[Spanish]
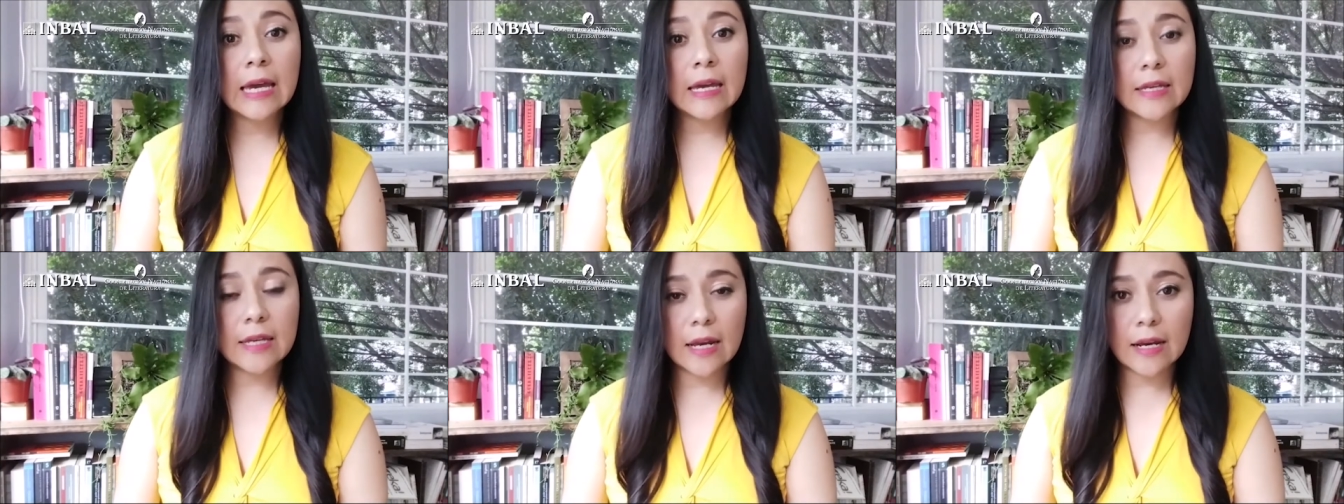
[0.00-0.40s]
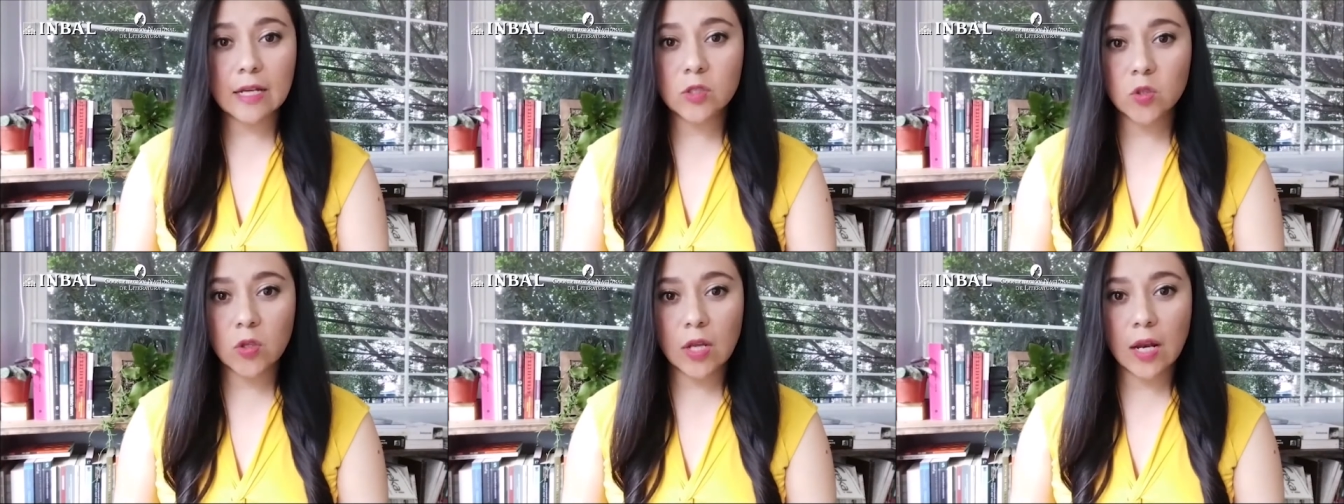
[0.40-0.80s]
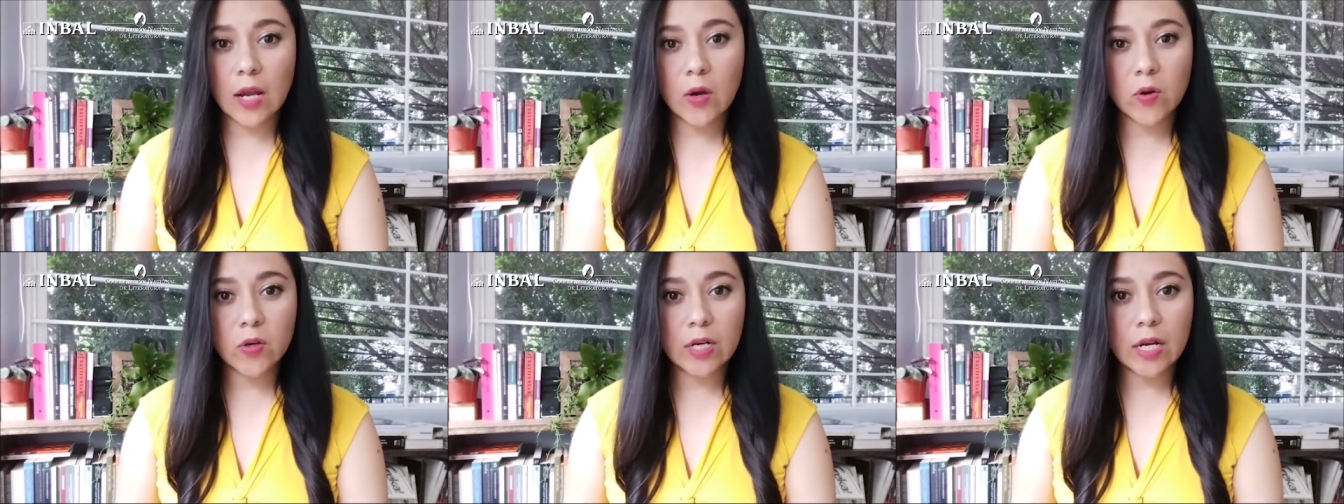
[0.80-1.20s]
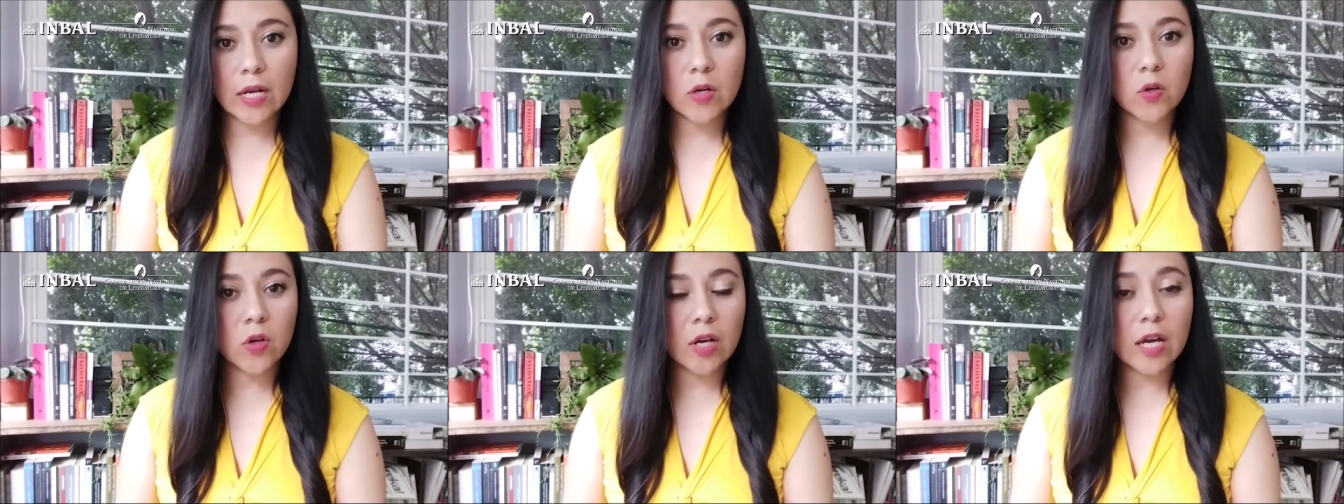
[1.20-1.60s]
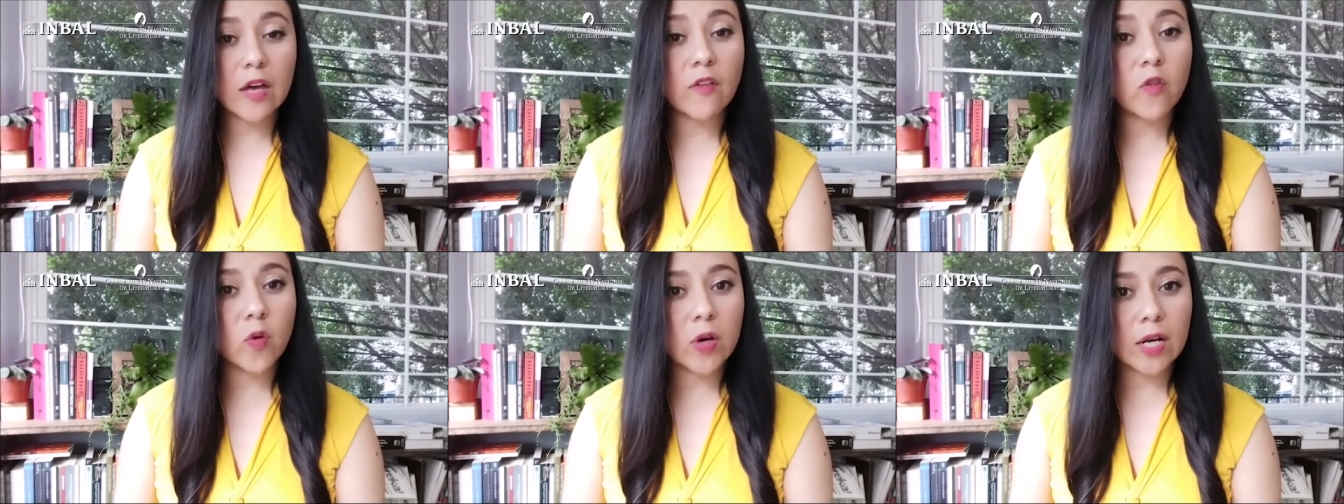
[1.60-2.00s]
Y el caso de Leona no queda
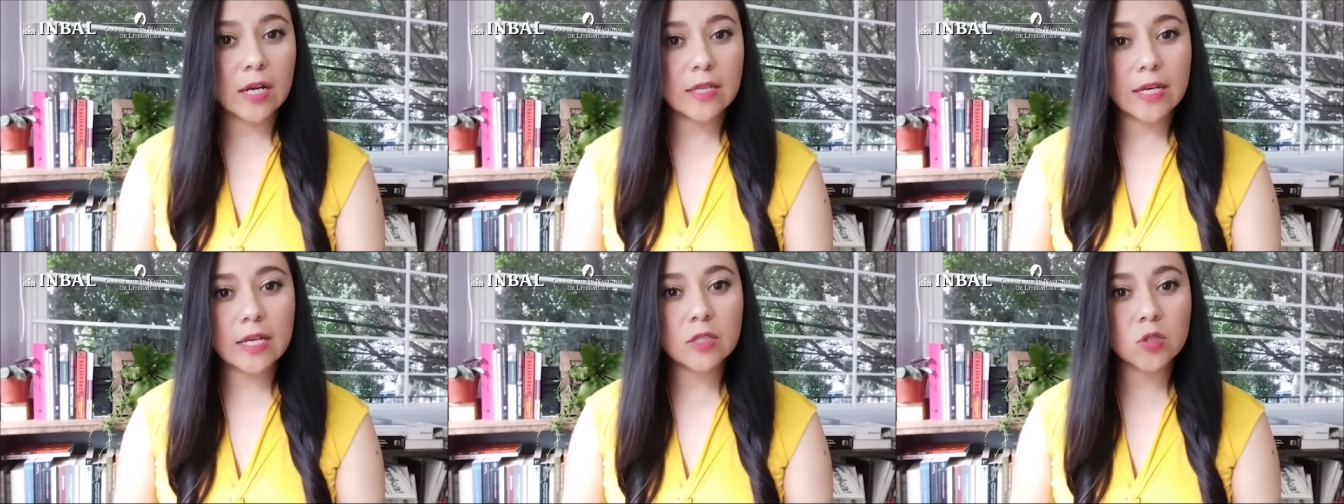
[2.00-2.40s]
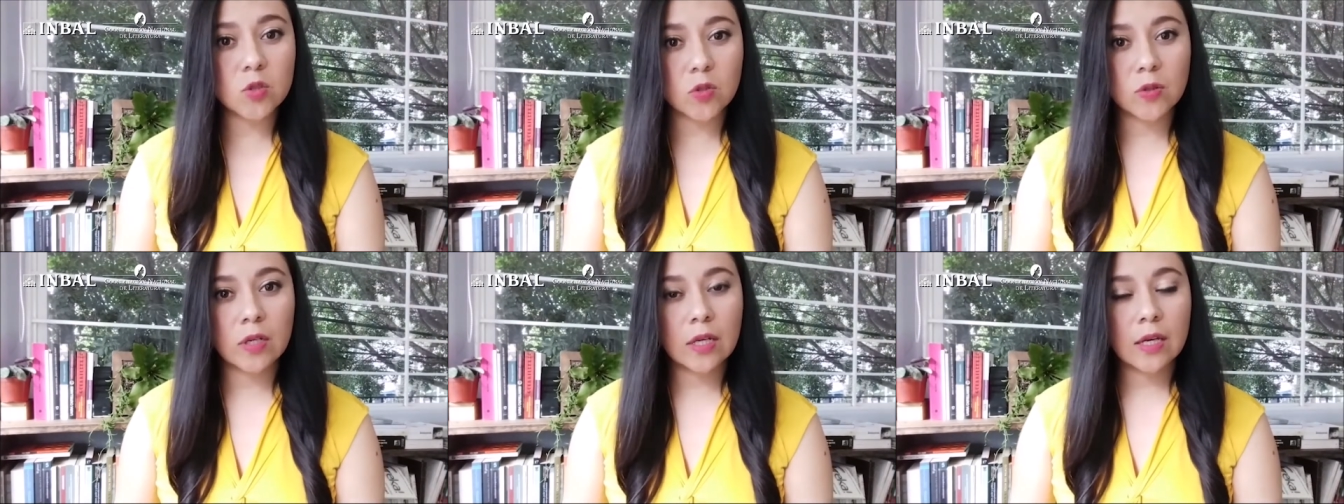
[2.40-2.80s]
fuera de esto.